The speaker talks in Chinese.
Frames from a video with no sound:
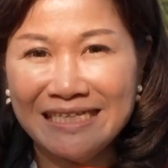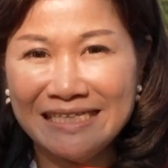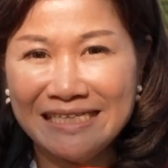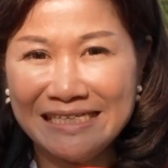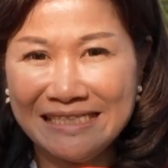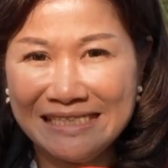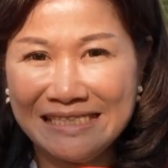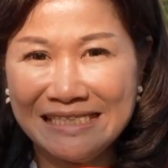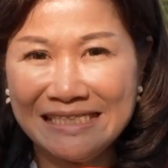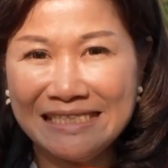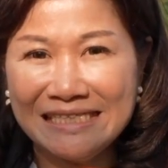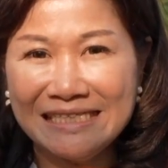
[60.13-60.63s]

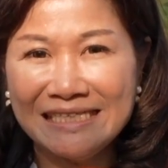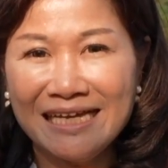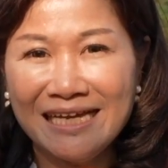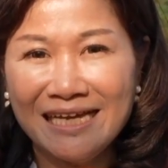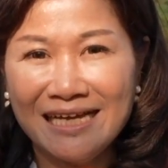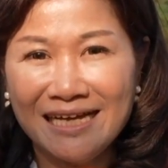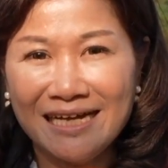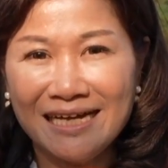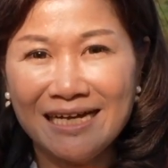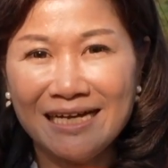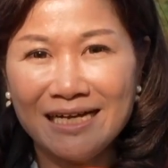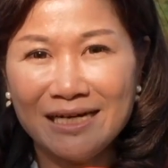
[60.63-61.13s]
以及
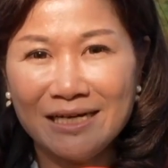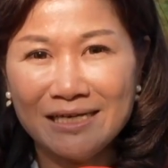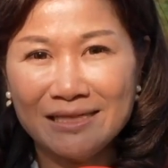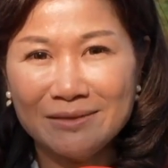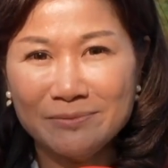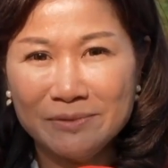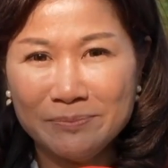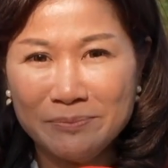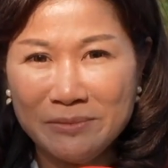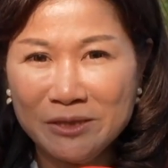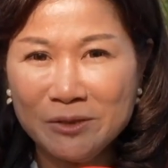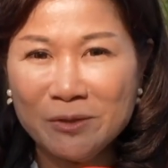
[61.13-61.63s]

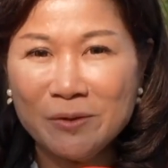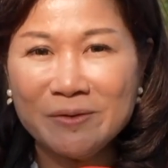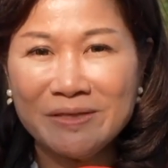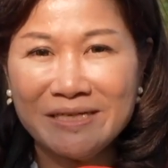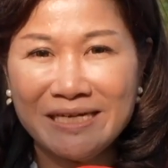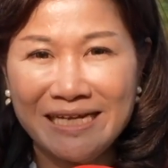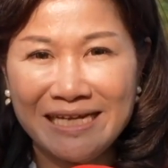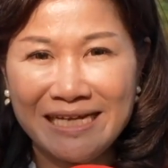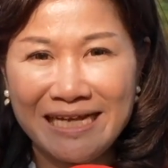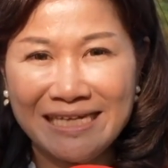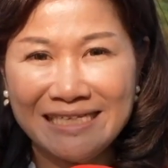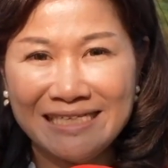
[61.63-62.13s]
呃民众
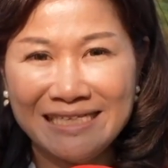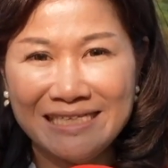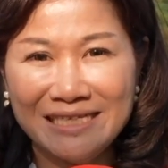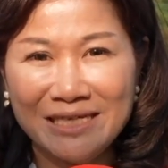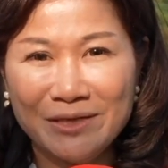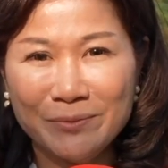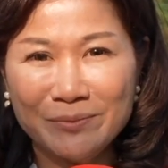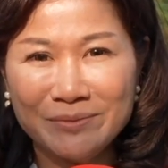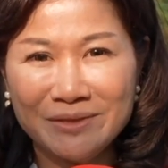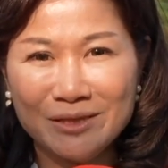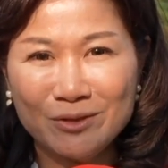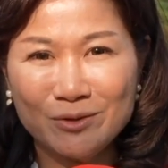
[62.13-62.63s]
可以来体
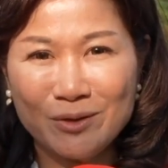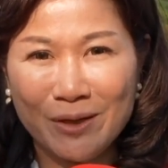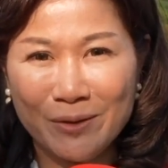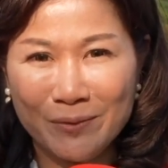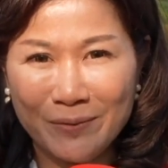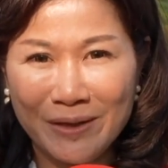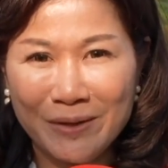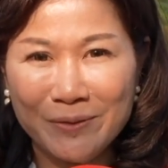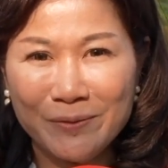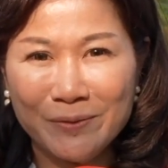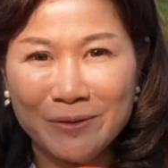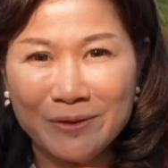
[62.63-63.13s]
验我们的闯
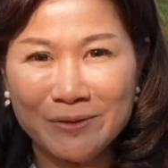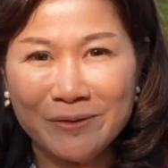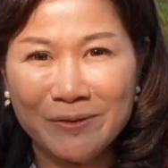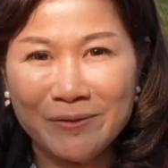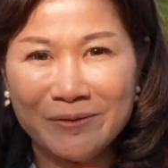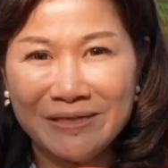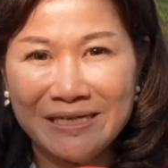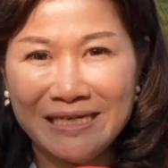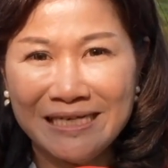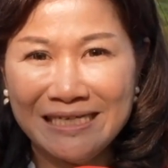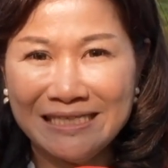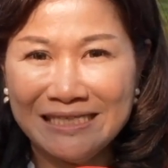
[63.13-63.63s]
关活
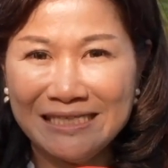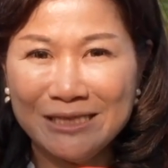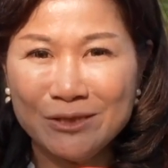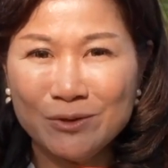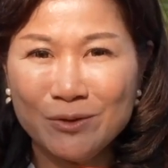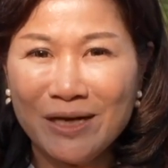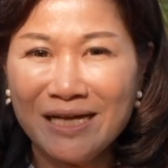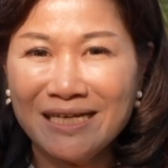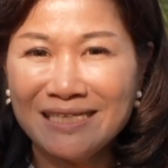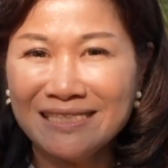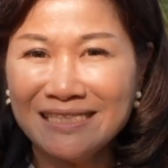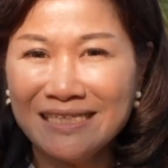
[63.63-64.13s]
动，以及
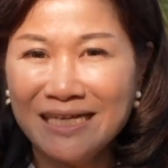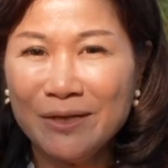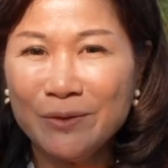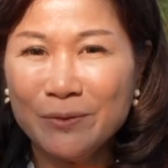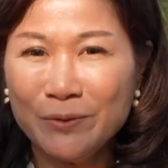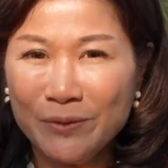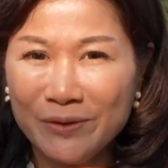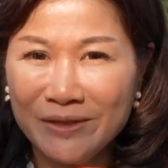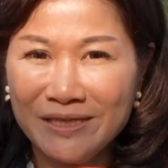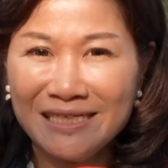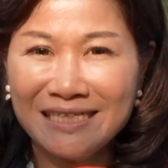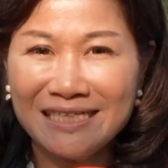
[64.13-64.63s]
穿
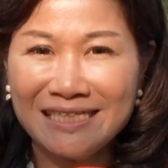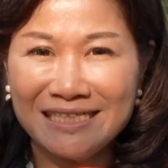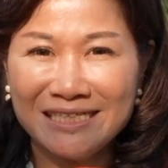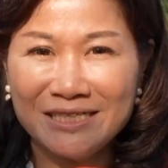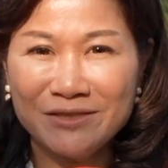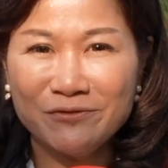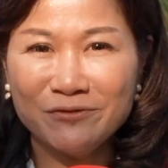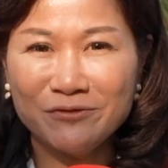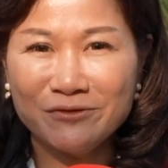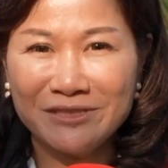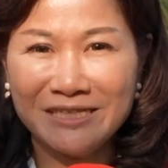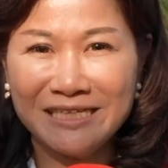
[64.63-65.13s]
浴衣
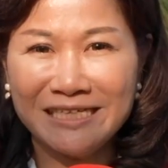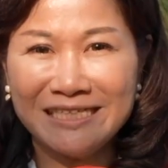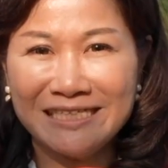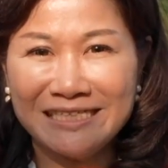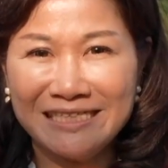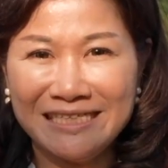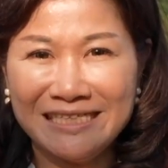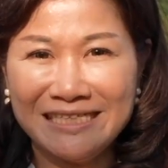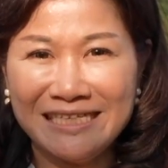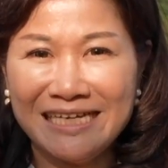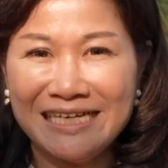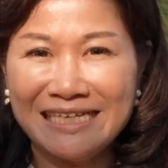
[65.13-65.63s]
和服的一个
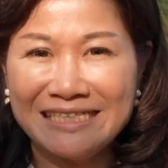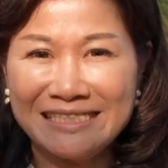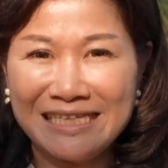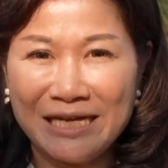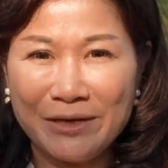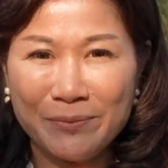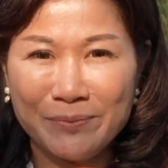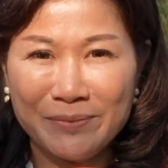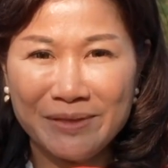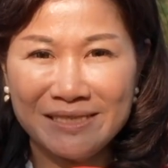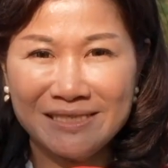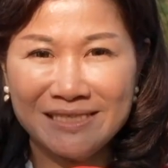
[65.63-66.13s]
体验，
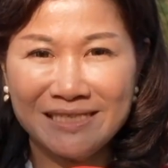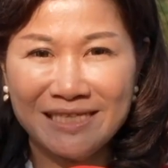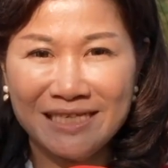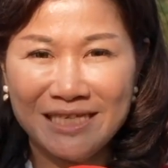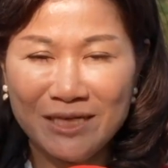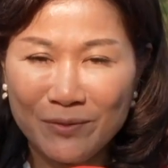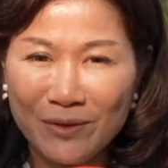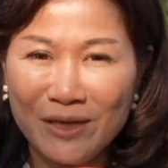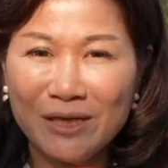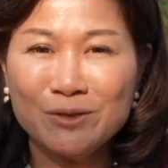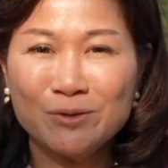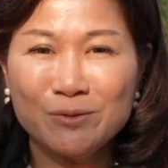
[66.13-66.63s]
在我们这个
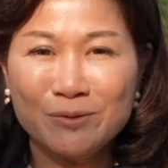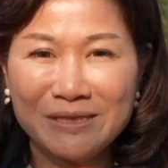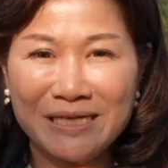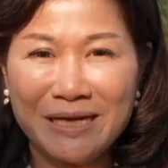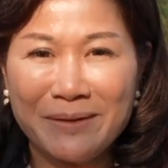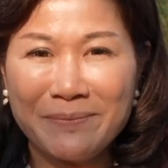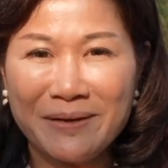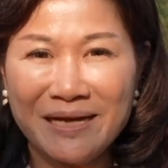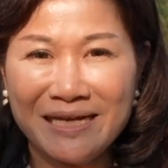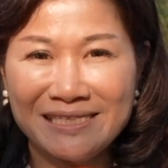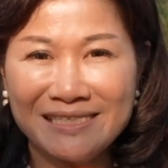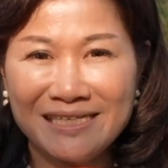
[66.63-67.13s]
樱花树
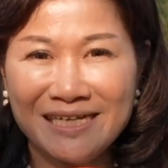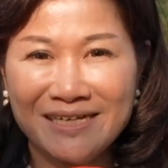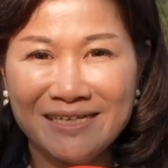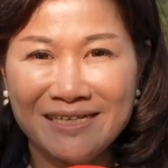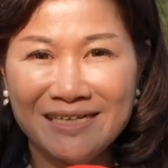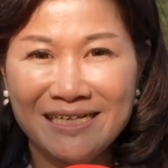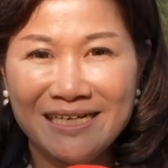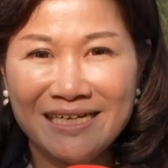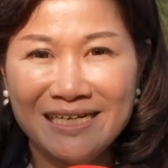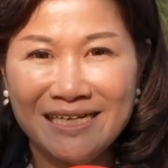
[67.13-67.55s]
下拍照，